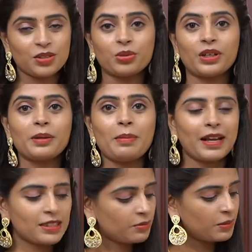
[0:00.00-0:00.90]
చూడండి
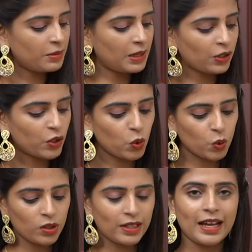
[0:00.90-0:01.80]
మ్యాక్సిమం ఇలా
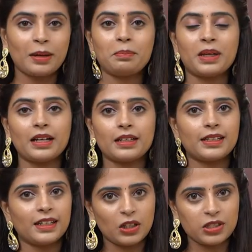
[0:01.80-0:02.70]
గోల్డ్ అండ్ పింక్
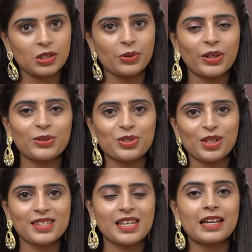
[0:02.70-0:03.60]
టింట్స్లోనే
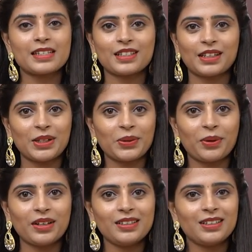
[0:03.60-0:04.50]
వచ్చాయి శారీస్ అన్నీ
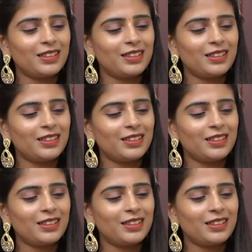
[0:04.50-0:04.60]
కూడా